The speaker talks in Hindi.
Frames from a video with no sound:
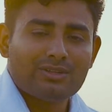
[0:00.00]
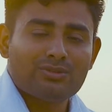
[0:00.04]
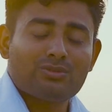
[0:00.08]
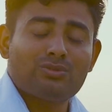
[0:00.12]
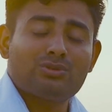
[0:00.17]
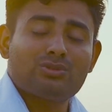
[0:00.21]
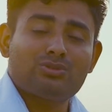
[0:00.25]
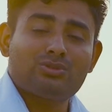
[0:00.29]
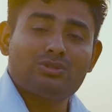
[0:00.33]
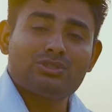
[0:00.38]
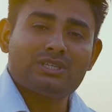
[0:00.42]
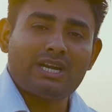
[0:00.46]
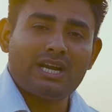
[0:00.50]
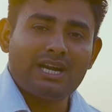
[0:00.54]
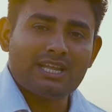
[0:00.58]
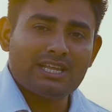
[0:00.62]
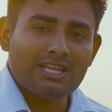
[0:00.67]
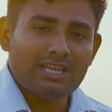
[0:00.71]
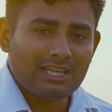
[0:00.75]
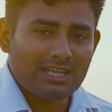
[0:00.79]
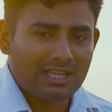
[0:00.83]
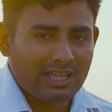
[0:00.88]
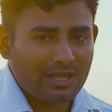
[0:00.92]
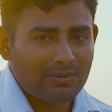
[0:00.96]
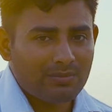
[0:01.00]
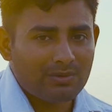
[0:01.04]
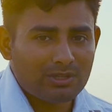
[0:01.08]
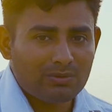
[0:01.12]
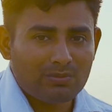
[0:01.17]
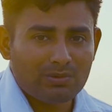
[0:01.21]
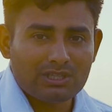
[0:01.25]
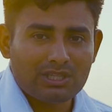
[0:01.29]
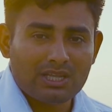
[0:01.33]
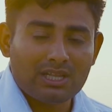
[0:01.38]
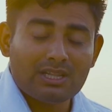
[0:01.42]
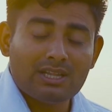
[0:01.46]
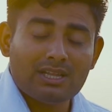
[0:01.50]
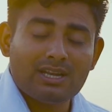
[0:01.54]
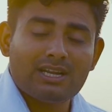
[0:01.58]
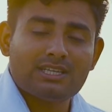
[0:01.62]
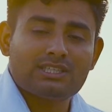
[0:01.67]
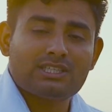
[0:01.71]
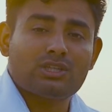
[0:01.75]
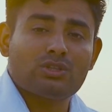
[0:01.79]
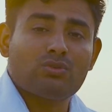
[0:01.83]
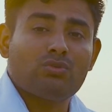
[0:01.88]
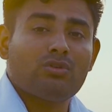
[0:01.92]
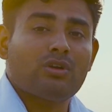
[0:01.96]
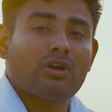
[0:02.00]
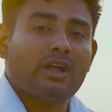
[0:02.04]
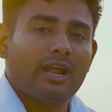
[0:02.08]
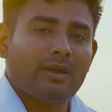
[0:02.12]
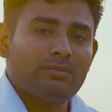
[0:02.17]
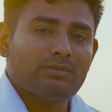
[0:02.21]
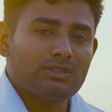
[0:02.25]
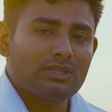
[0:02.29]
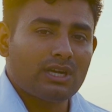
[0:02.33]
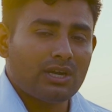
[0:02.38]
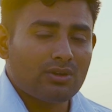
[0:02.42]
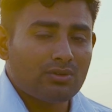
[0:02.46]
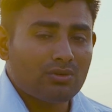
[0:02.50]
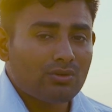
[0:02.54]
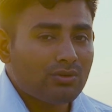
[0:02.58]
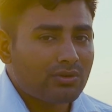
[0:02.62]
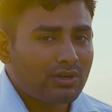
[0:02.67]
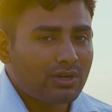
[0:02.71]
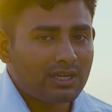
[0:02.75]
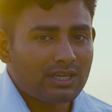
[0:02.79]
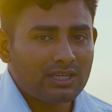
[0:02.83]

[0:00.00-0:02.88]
तो दोस्तों इस गाड़ी की कीमत बता देना चाहता हूँ अगर आप इस गाड़ी को